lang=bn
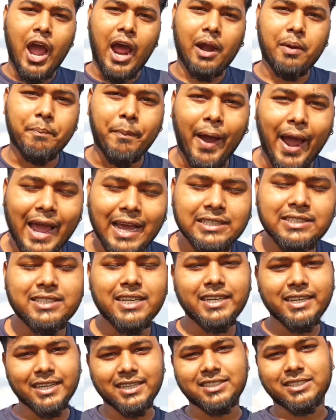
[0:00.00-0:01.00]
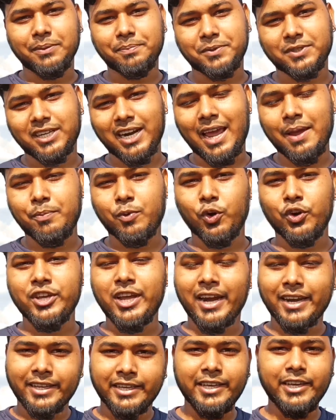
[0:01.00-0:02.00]
আর ভাই চ্যানেলটাকে সাবস্ক্রাইব করো
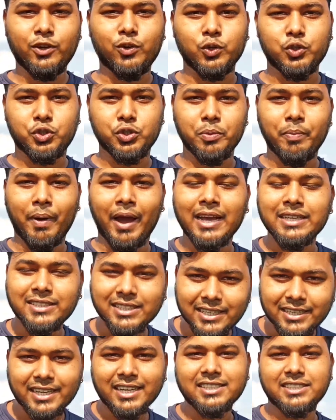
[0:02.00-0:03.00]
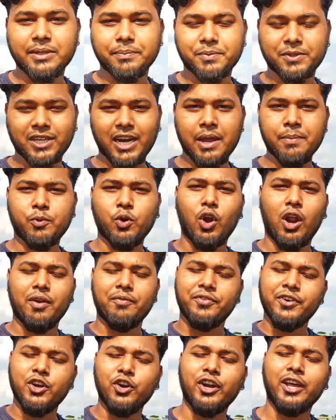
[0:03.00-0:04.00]
ইয়ার কী করছো ভাই চ্যানেলটাকে সাবস্ক্রাইব করো আর
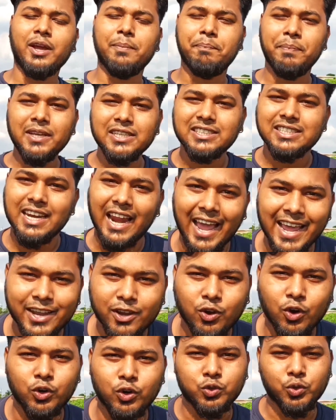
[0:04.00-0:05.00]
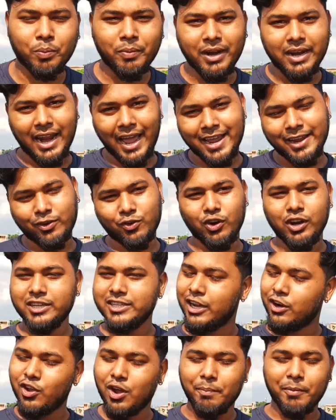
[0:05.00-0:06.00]
ভিডিওটাকে প্লিজ লাইক করো তোমরা লাইক করলে
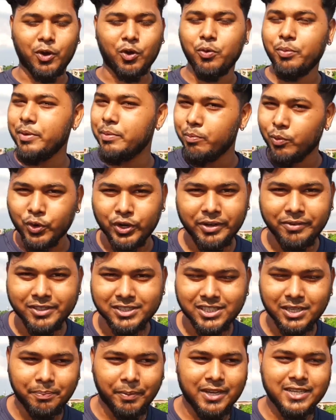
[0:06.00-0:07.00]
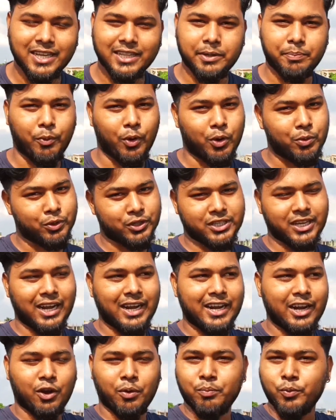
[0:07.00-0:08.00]
জানো আমরা খুবই মোটিভেশন পাই যাতে পরবর্তীকালে
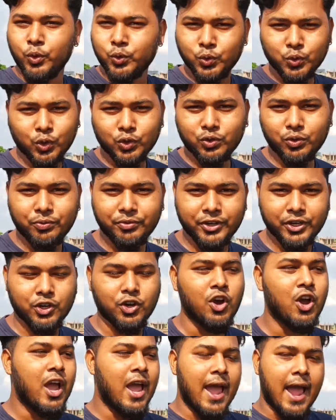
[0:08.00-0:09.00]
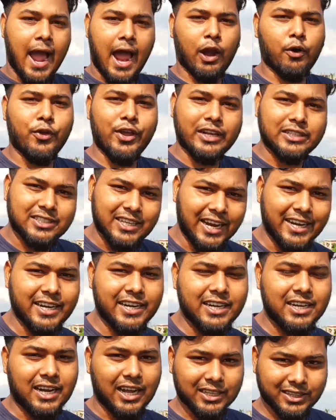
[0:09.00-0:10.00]
এরকম নতুন নতুন ভিডিও আরও এক্সাইটেড
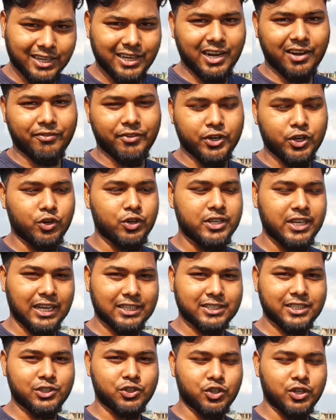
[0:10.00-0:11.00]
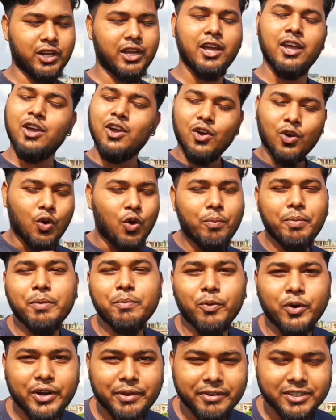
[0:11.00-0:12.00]
খাতারনাক ভিডিও নিয়ে আসার জন্য খুবই
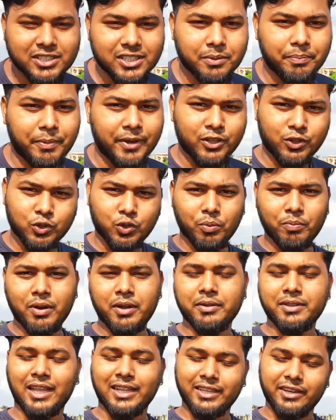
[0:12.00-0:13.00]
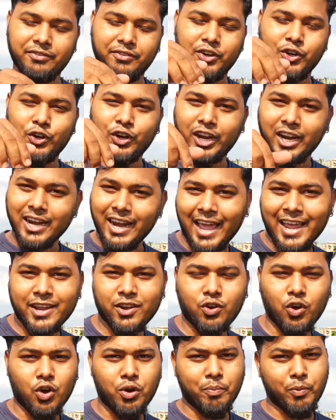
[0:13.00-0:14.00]
মোটিভেশন পাই তো তোমরা তাদের ভিডিওটাকে লাইক
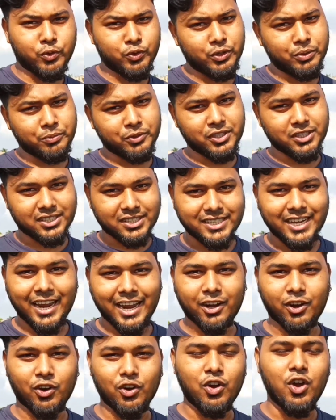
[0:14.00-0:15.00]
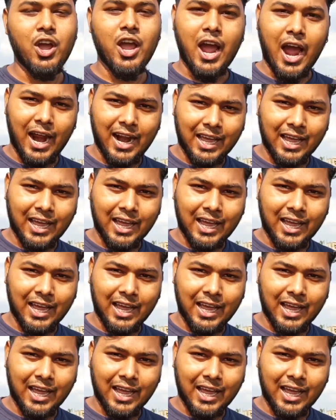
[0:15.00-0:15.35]
করো বন্ধুদের মধ্যে শেয়ার করো আর